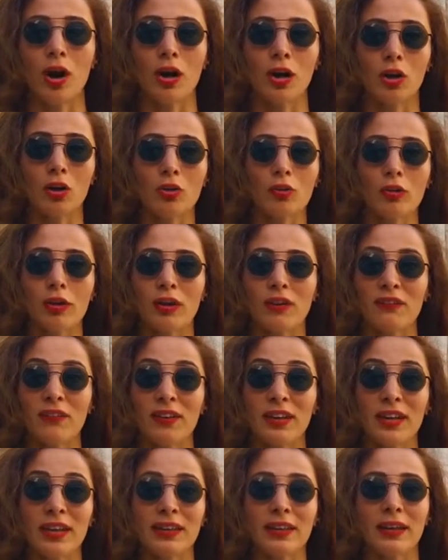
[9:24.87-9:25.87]
Ancona'ya,
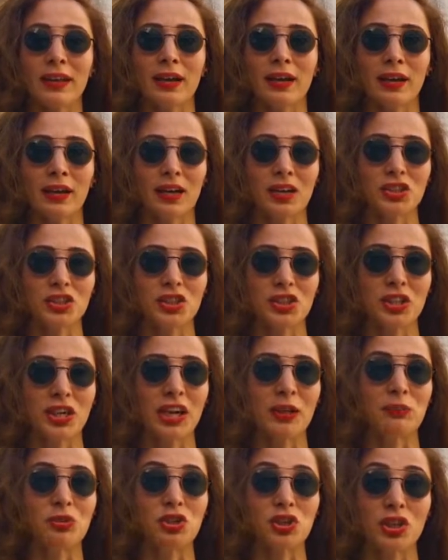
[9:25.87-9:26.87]
Venedik'e karşı
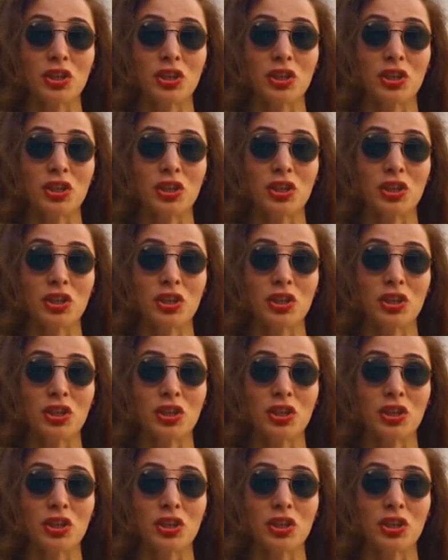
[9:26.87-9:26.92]
gelmiş,